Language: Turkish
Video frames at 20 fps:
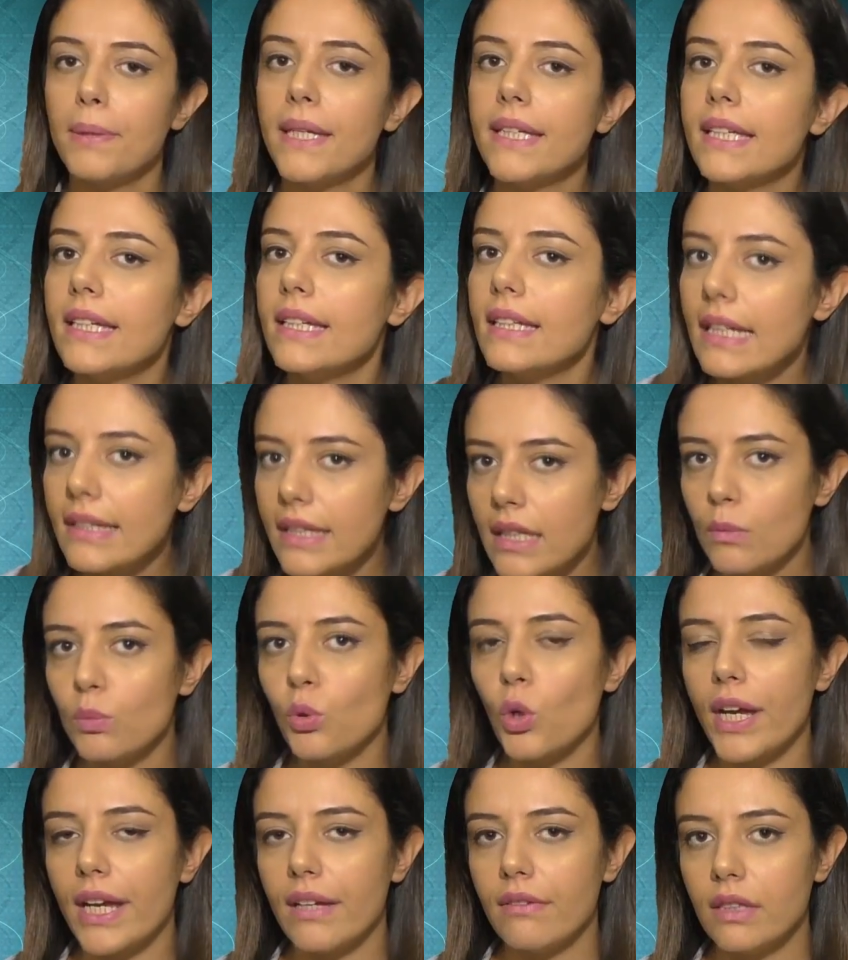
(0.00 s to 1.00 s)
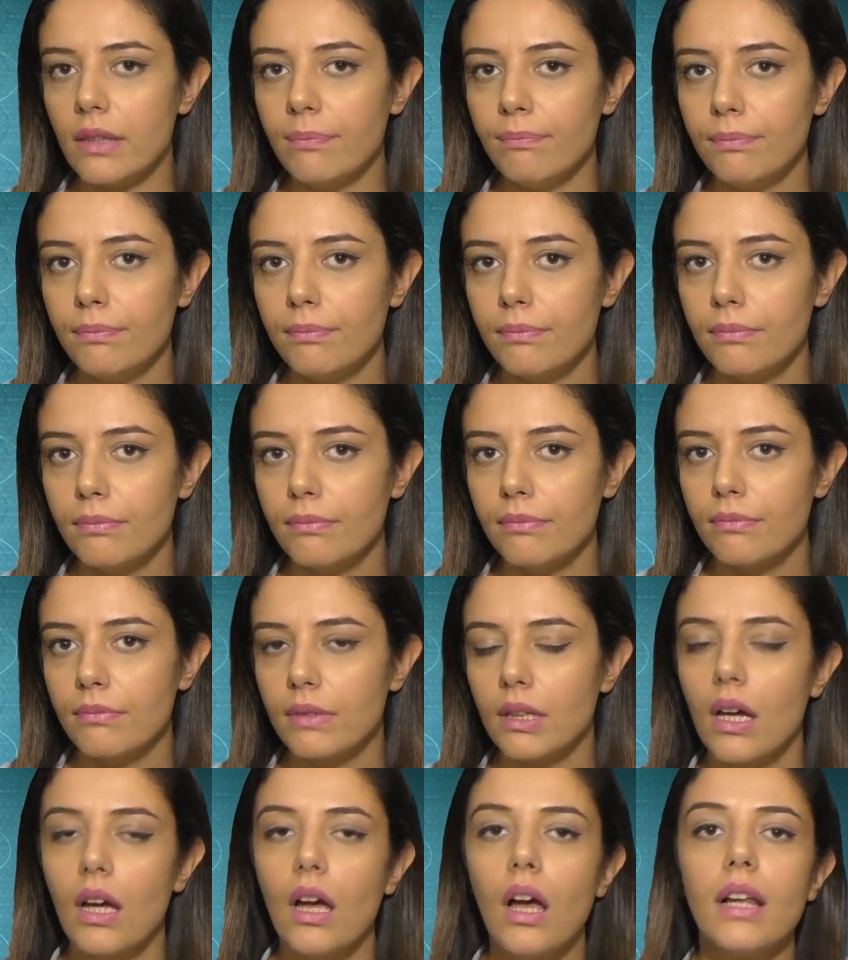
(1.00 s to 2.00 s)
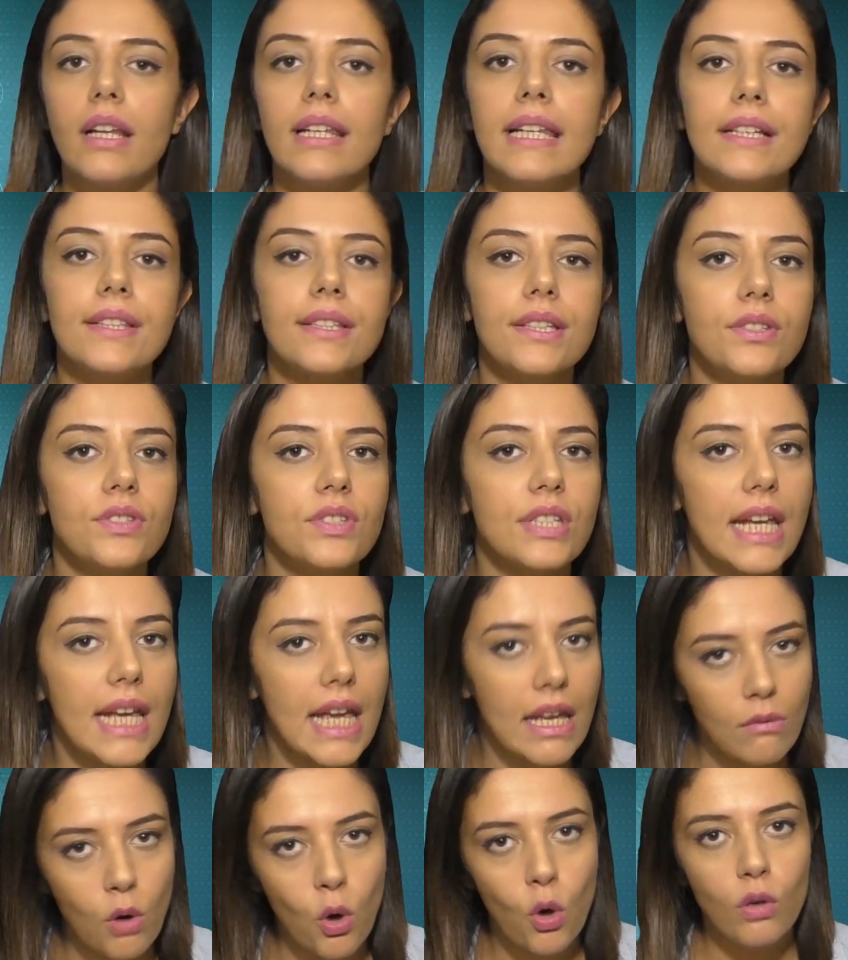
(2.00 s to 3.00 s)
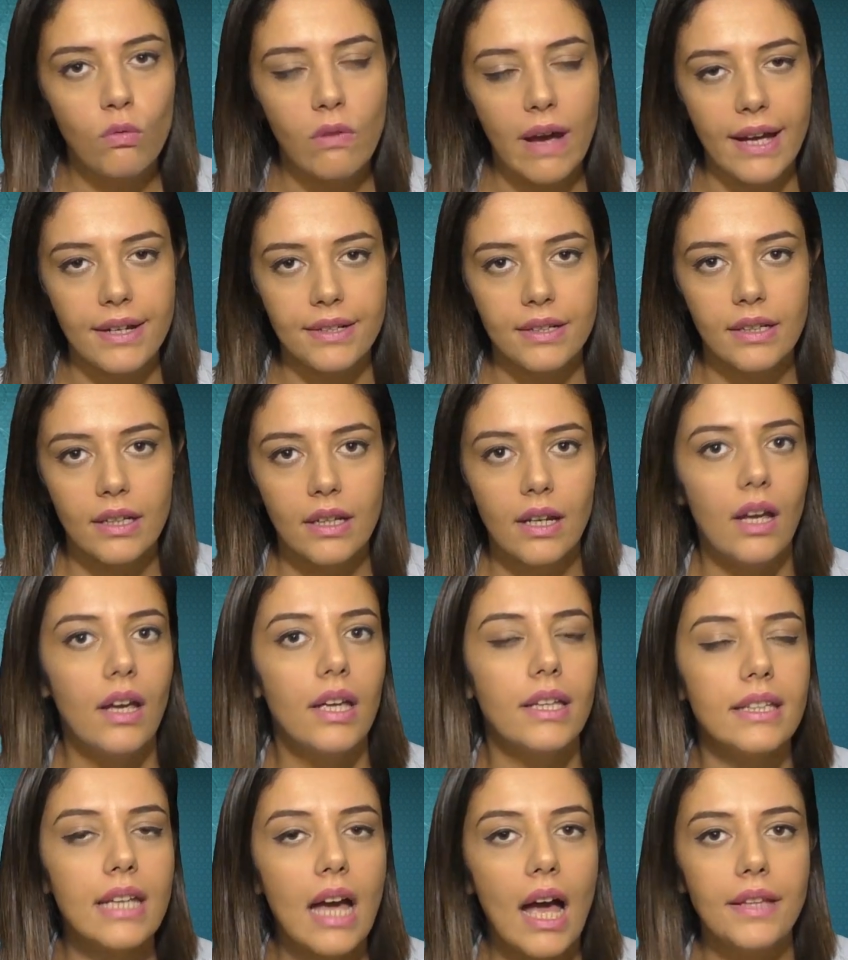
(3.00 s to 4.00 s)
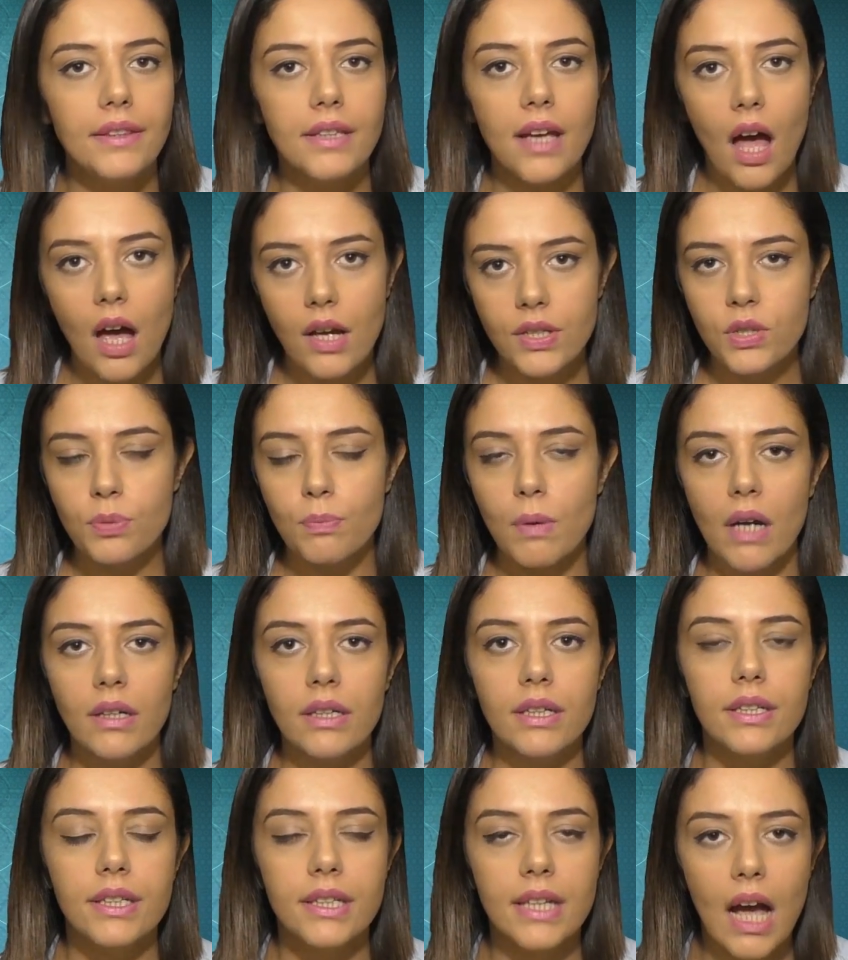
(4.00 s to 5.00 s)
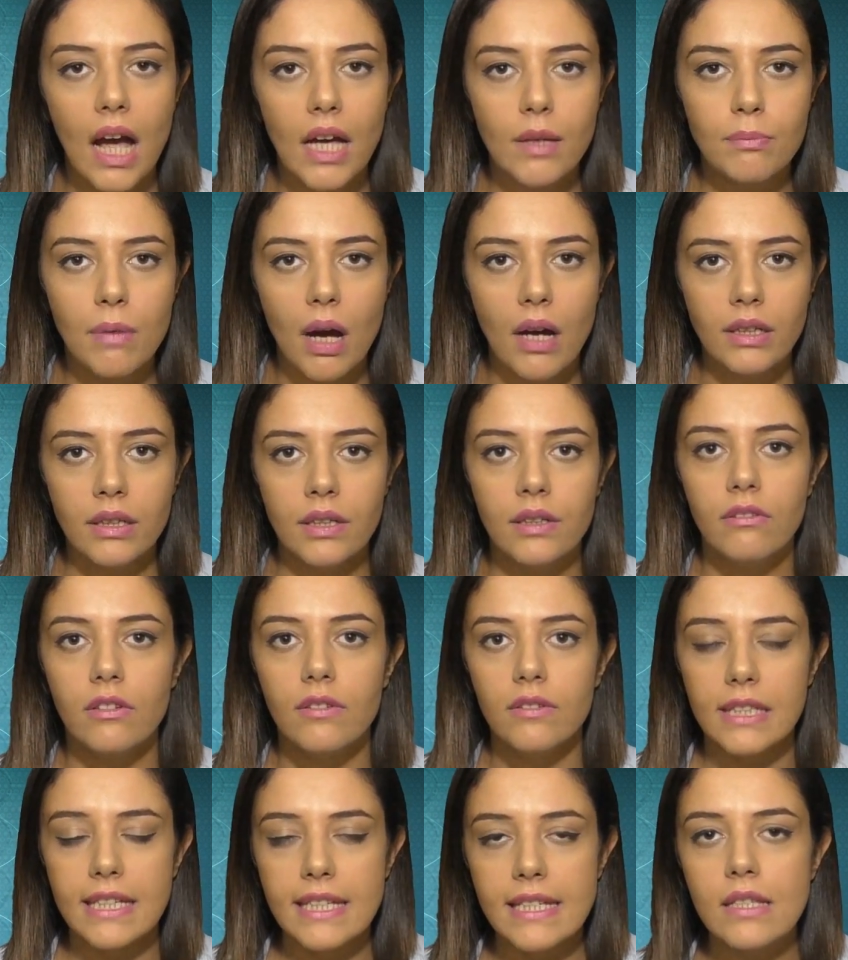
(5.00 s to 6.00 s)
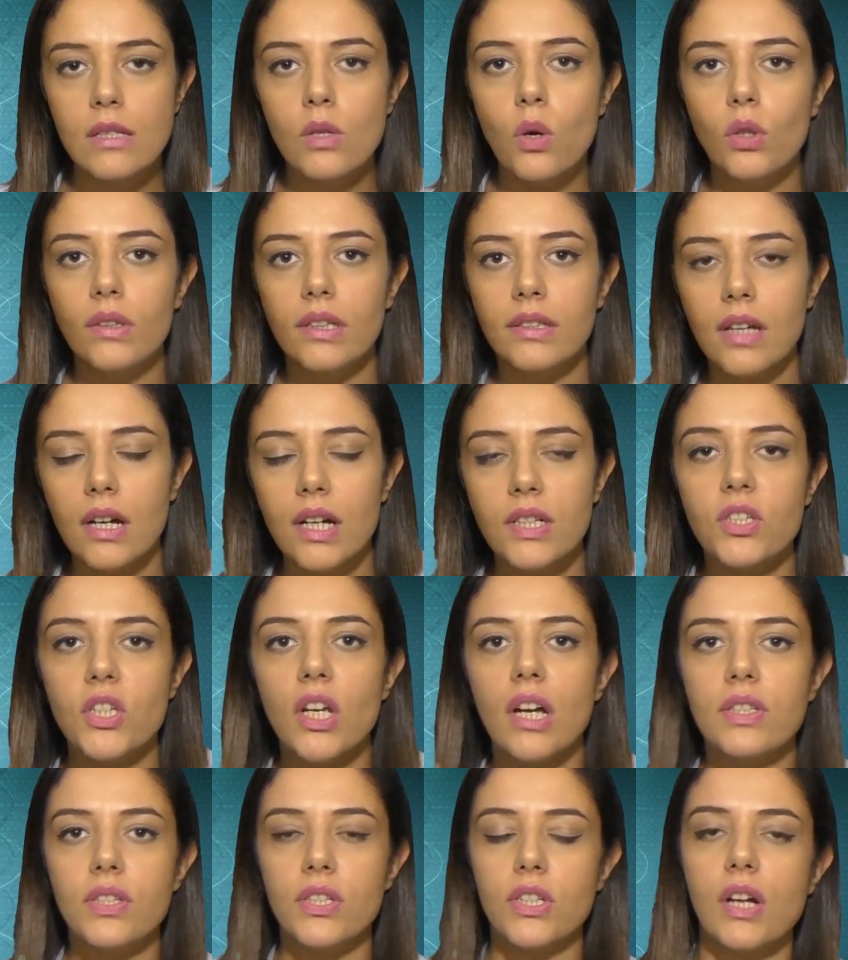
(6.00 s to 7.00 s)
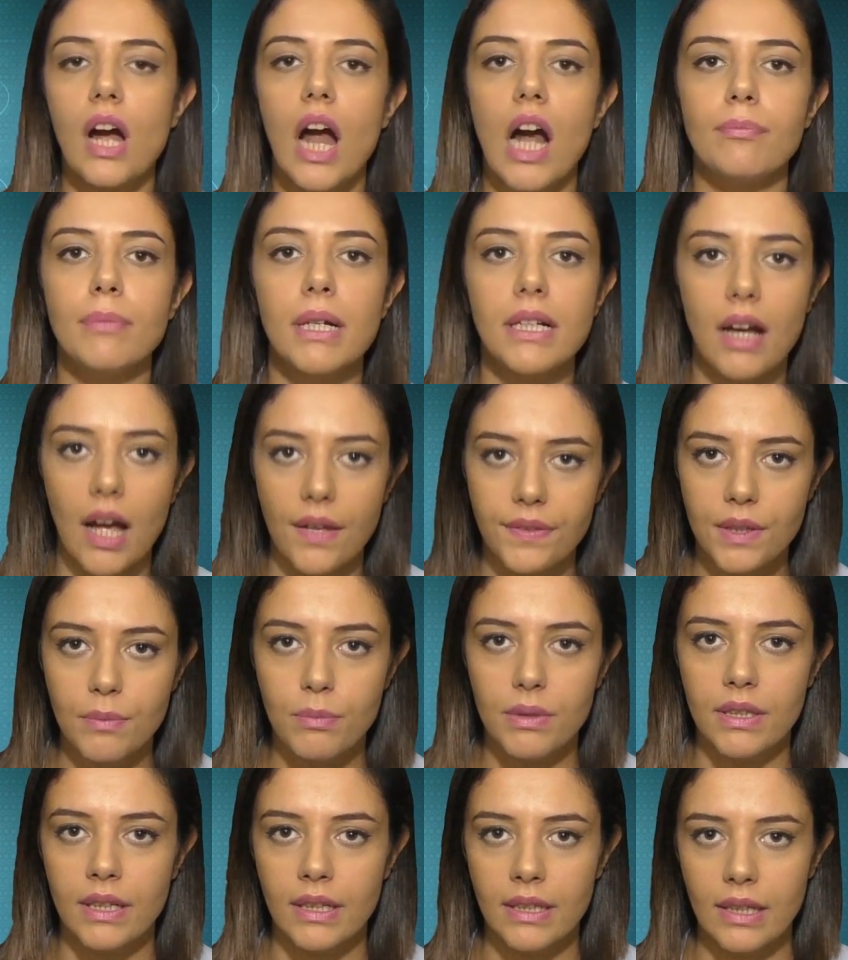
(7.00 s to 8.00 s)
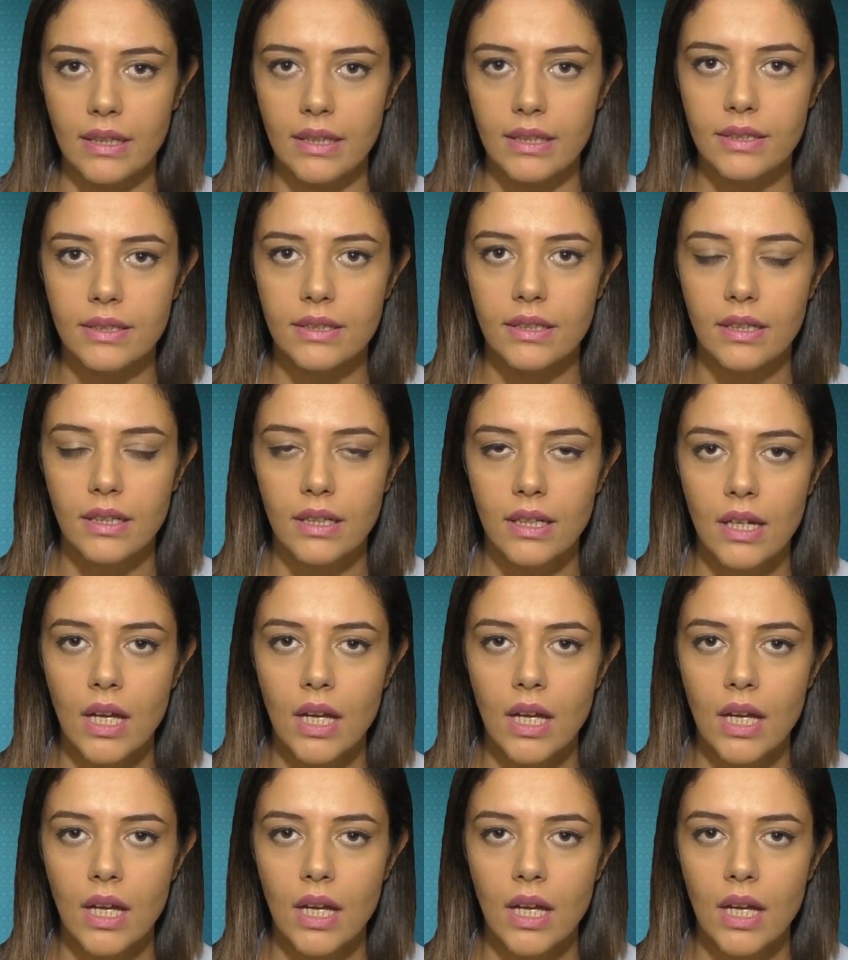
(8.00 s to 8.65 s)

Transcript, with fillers: Peki nedir bu evrim? Latince evolver, yani açmak, yaymak, gizli olanı açığa çıkarmak anlamına gelir.